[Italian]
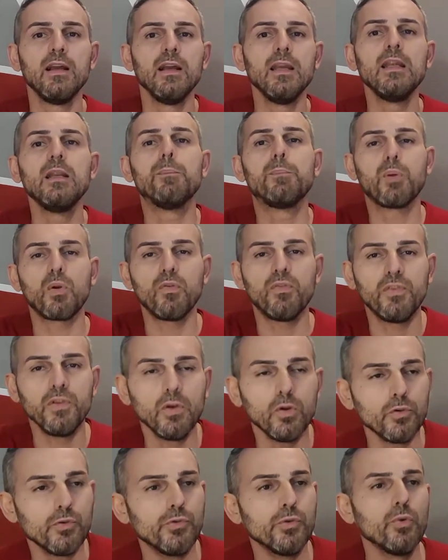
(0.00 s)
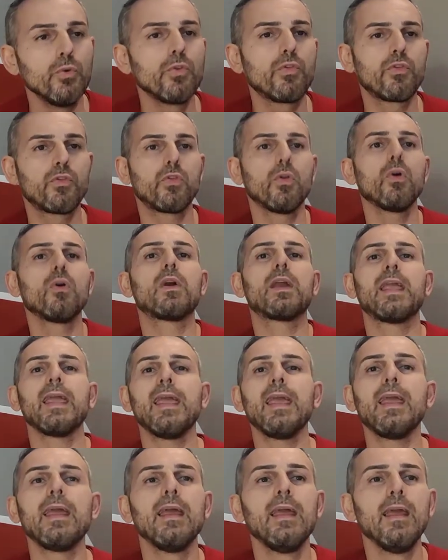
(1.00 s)
il, profilo giusto,
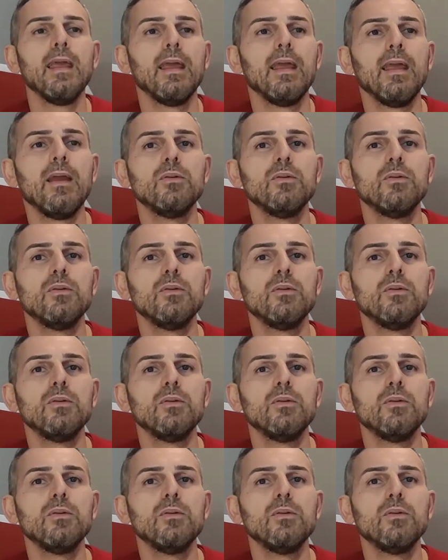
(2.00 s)
che eh,